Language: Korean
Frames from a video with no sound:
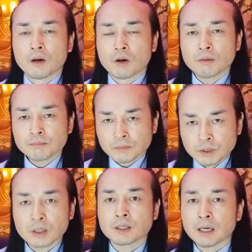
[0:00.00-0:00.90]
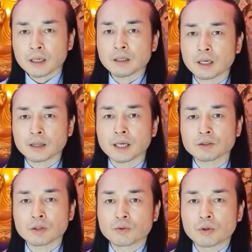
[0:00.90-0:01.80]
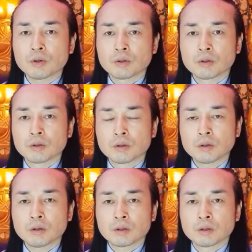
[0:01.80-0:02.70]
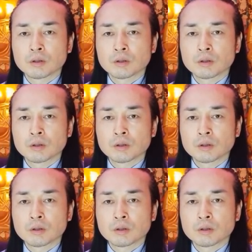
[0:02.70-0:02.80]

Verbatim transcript: 엄청 깐깐하게 따져 또 어?